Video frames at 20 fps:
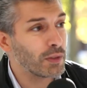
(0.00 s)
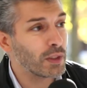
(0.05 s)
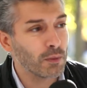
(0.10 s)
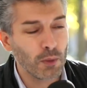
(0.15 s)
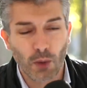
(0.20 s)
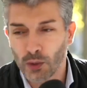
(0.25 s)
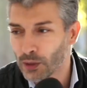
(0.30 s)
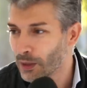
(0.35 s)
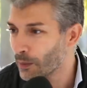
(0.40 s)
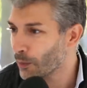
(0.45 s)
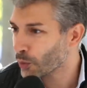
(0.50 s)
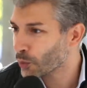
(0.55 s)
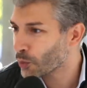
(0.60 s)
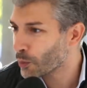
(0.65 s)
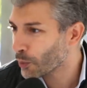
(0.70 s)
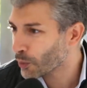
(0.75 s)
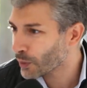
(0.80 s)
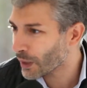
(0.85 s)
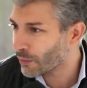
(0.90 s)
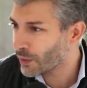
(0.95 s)
forcément tout
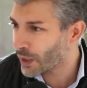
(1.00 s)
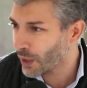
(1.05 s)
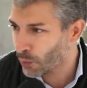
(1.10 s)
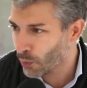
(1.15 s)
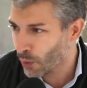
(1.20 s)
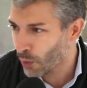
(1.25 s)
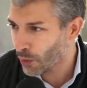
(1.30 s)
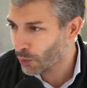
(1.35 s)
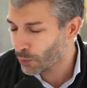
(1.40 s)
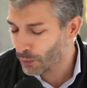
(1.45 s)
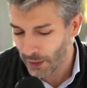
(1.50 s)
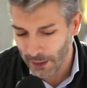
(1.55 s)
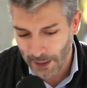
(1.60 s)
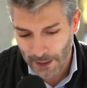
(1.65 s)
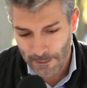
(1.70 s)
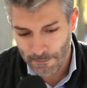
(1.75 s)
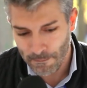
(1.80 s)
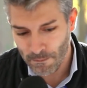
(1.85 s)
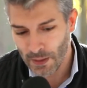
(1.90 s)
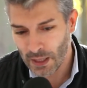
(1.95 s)
le monde à venir nous rencontrer.
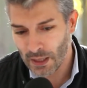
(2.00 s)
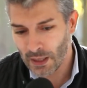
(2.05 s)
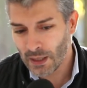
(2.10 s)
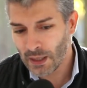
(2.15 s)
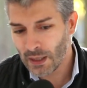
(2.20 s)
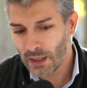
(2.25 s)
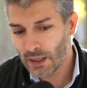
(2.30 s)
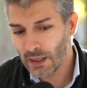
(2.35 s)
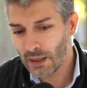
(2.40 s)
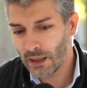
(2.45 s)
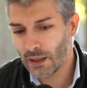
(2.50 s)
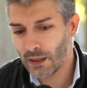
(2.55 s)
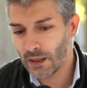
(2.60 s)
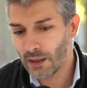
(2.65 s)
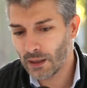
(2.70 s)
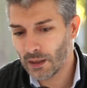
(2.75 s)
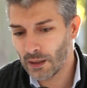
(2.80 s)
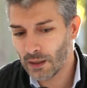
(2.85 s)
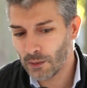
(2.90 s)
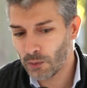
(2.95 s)

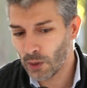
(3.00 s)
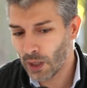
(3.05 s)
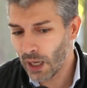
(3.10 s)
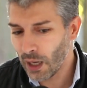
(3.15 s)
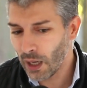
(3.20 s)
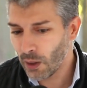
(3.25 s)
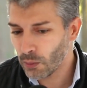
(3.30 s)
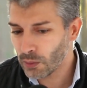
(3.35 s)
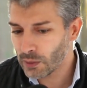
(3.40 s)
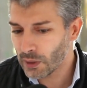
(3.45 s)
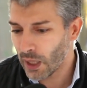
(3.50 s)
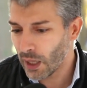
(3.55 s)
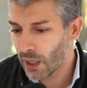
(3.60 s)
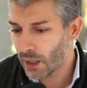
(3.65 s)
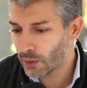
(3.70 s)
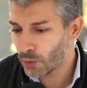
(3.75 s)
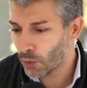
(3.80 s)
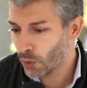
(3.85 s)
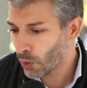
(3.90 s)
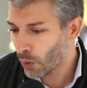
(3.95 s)
Euh, voilà, on
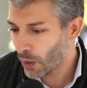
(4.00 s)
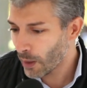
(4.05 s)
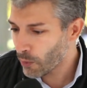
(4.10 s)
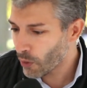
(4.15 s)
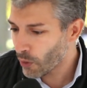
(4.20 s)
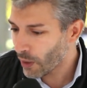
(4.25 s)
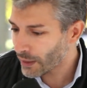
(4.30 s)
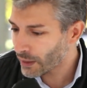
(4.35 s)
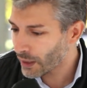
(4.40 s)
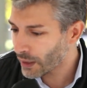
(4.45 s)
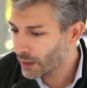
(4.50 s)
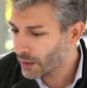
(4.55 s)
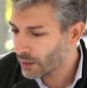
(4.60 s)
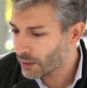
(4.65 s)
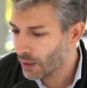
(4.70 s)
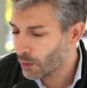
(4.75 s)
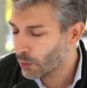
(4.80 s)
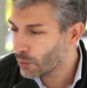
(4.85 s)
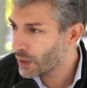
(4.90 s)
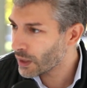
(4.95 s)
a deux
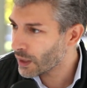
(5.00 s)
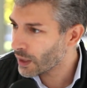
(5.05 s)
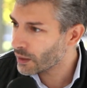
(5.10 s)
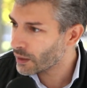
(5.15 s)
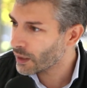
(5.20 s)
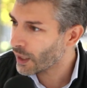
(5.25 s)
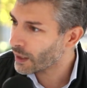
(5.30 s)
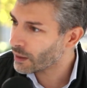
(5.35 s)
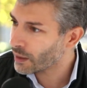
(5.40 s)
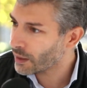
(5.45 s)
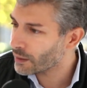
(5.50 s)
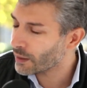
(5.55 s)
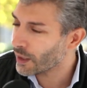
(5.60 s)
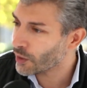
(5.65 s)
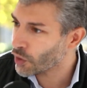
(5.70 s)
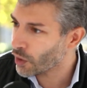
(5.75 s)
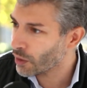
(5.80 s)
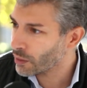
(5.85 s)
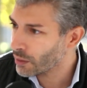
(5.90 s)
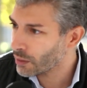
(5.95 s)
collaboratrices, Elodie qui est directrice
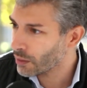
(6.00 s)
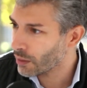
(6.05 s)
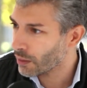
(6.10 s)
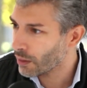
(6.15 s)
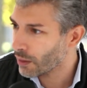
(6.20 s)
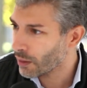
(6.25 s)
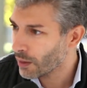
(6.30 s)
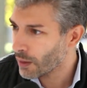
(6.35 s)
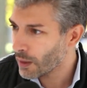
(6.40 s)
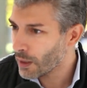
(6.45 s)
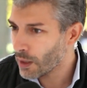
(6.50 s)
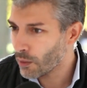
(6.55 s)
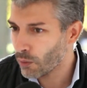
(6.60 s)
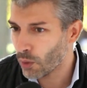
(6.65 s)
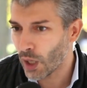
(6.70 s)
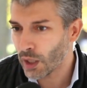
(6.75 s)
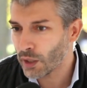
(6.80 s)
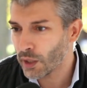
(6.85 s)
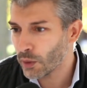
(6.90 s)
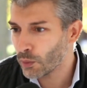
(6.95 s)
d'agence, euh,
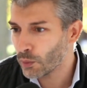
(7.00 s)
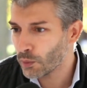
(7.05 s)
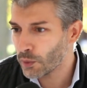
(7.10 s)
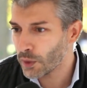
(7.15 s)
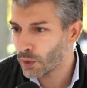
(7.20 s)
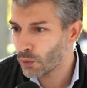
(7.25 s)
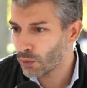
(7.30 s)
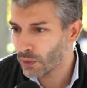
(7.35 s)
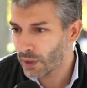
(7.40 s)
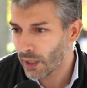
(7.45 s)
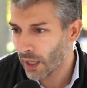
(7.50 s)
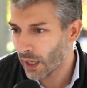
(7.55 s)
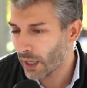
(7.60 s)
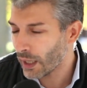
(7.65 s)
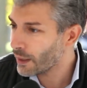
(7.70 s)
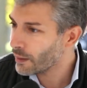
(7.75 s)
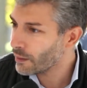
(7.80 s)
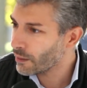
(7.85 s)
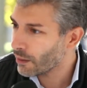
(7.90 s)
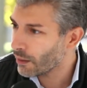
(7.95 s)
voilà, qui est une fille du
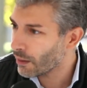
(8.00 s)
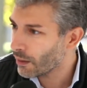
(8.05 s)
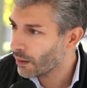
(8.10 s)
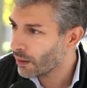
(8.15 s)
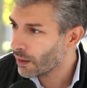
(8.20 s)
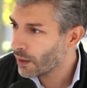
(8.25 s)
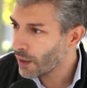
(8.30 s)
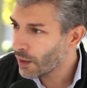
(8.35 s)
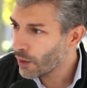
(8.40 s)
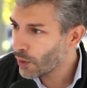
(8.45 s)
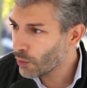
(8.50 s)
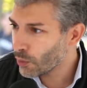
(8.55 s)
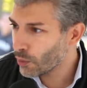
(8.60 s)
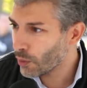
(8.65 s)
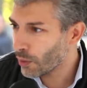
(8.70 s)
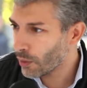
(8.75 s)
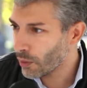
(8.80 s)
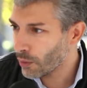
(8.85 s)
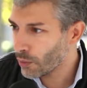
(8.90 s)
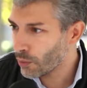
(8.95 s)
Serail,
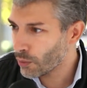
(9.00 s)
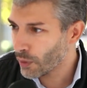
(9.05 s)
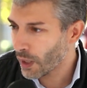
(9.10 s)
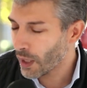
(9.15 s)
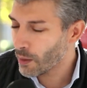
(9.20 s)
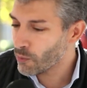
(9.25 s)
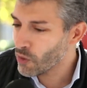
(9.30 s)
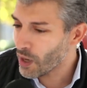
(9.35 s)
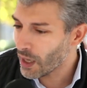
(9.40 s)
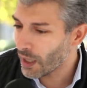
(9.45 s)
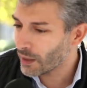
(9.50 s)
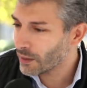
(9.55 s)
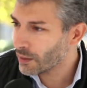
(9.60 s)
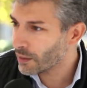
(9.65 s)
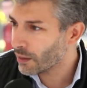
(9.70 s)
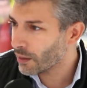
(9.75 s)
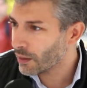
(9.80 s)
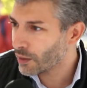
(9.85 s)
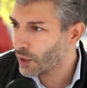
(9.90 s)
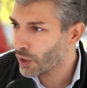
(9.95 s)
une, une
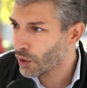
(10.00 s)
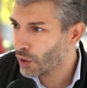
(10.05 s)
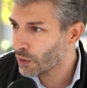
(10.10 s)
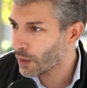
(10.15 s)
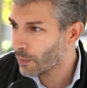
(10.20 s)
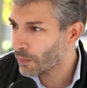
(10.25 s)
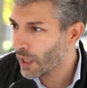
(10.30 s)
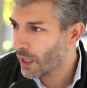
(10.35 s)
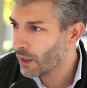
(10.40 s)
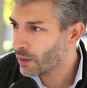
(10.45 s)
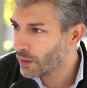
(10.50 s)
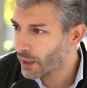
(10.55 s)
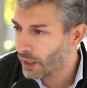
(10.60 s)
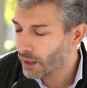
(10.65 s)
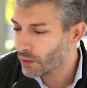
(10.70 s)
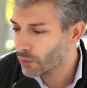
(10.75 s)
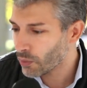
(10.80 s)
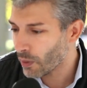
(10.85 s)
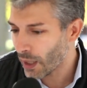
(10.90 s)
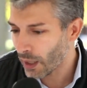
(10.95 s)
rémoise qui connaît bien le
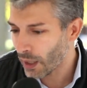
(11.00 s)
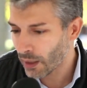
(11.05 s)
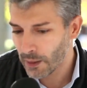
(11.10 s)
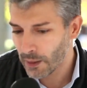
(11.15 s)
territoire